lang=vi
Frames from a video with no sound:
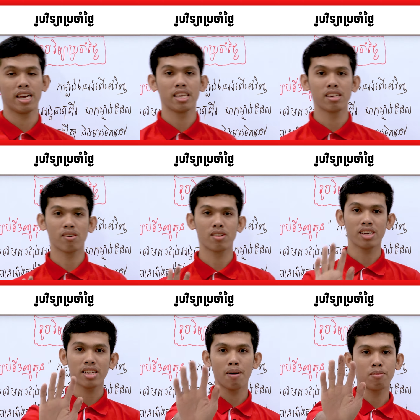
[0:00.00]
thay dương rồi
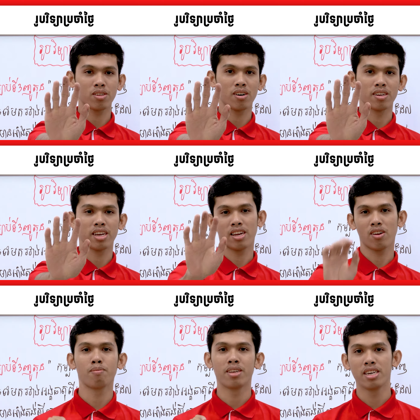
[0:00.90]
tới đập như toàn kia
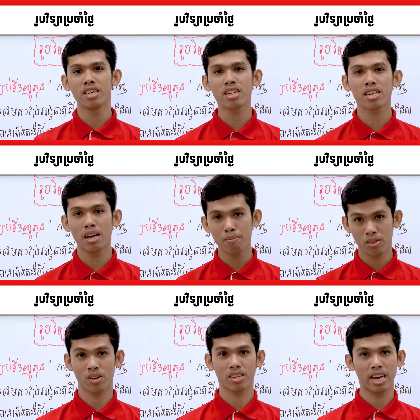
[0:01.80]
rồi mà dễ đập như
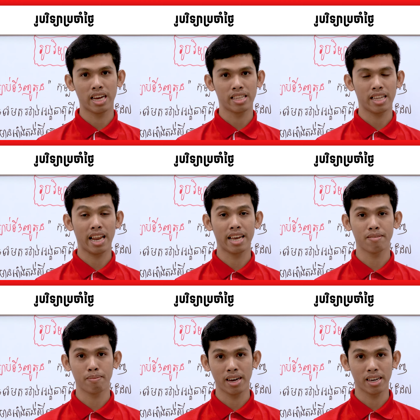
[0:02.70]
toàn này ta lái
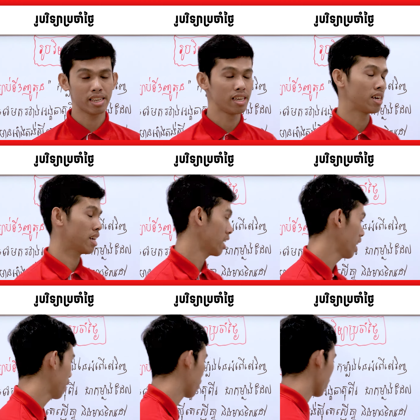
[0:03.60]
smart khỉ
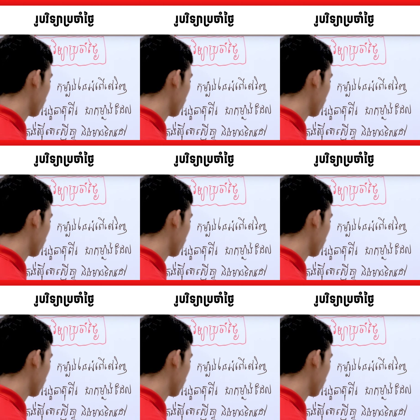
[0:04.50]
clear và